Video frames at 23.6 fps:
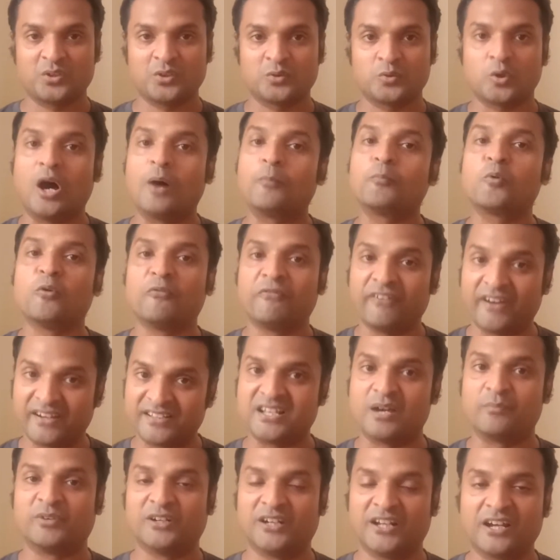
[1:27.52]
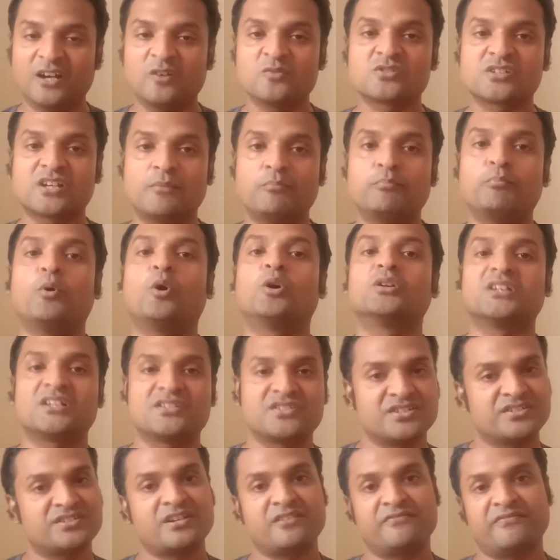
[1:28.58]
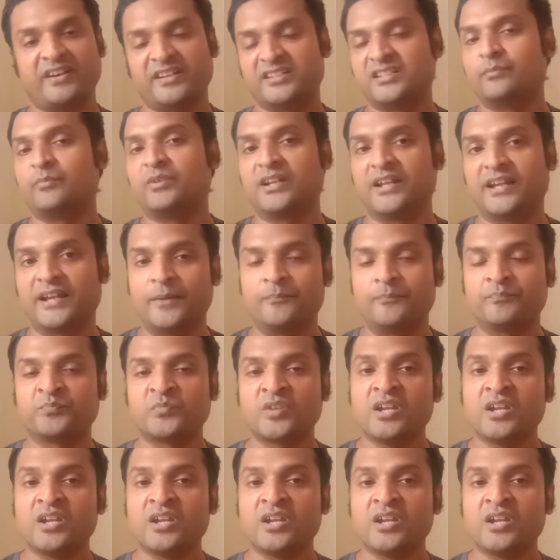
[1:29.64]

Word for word: तो आपको फ़ायदा मिलेगा उसका बहुत अच्छी तरह फ़ायदा मिलेगा